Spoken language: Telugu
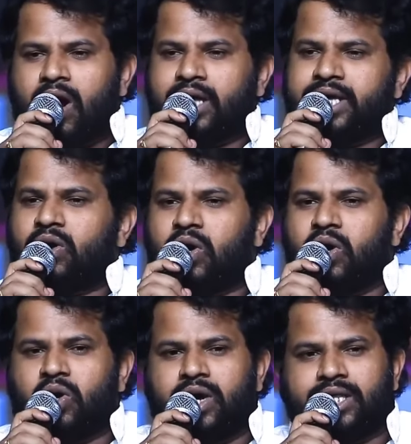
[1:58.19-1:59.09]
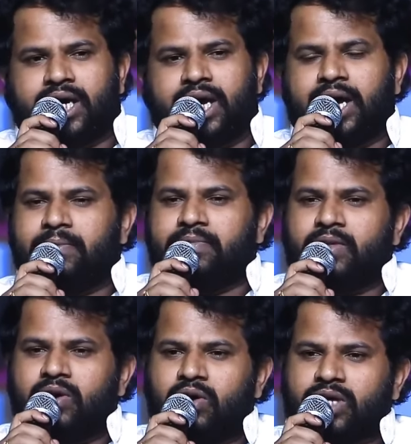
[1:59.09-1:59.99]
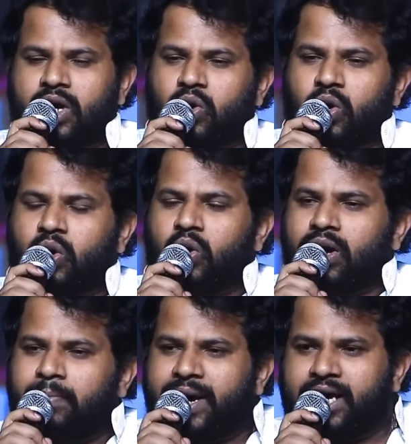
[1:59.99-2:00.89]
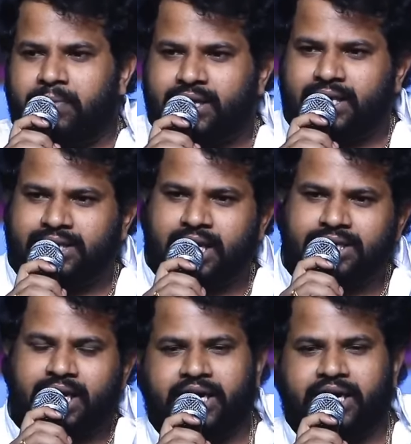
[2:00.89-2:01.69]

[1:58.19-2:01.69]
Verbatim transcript: అదే కొడుకు ఎదిగి తను కొనుక్కున్న బైక్ మీద తన తండ్రిని